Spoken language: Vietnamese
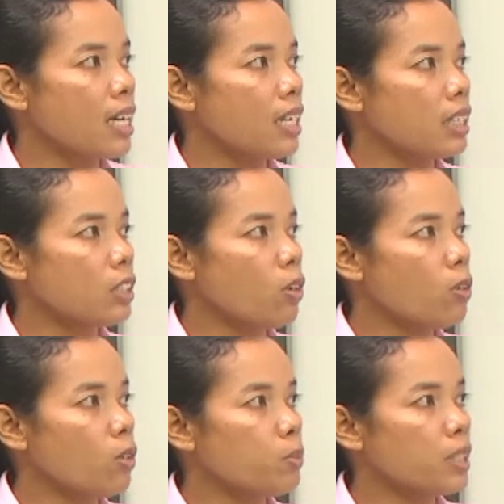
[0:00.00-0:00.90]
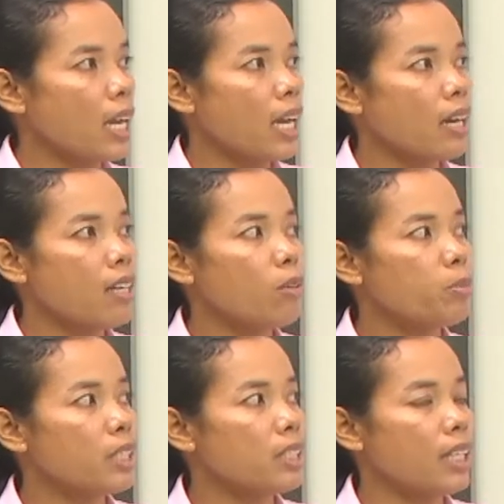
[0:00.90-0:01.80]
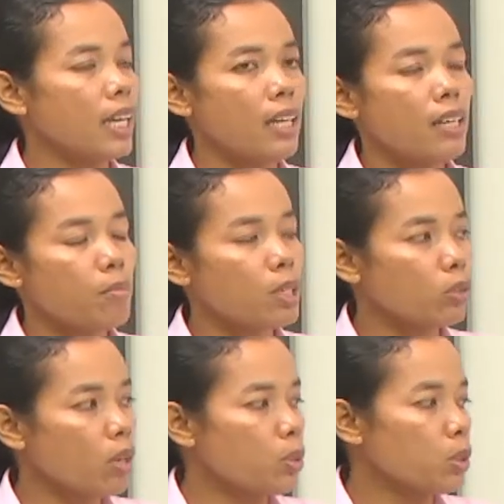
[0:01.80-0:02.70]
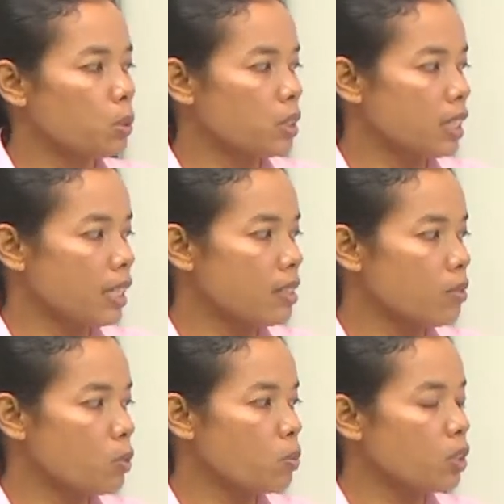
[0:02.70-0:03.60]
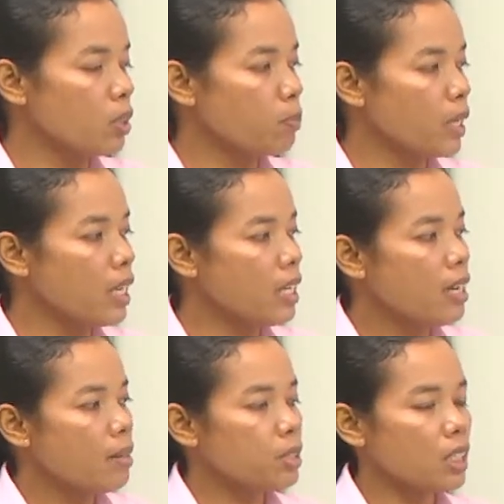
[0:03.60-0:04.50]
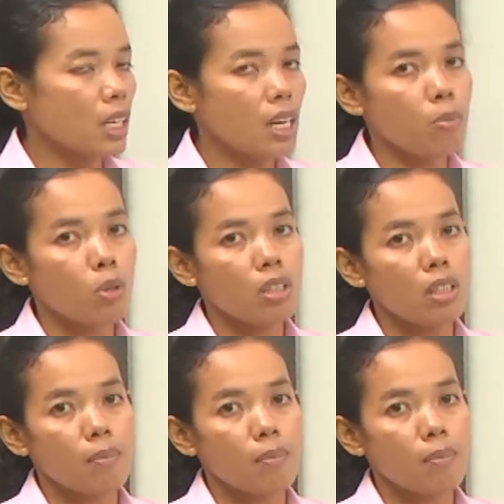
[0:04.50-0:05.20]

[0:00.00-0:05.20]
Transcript: thằng chóng lục sạ hái lục trên chân nhẹ bắn toa mùi tuổi chành rùa muốn tì pí trên chân nhẹ đồng ruột khía